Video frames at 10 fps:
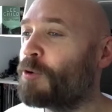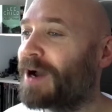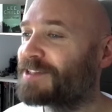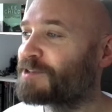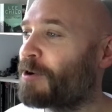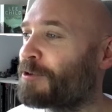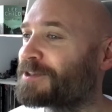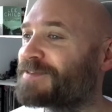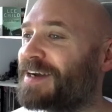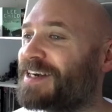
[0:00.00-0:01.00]
oh, er hat sogar auch noch einen
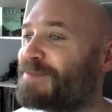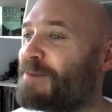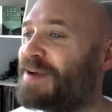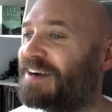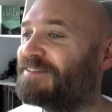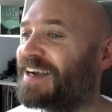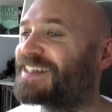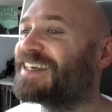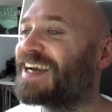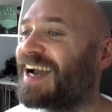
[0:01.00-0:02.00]
zweiten dabei. Perfekt.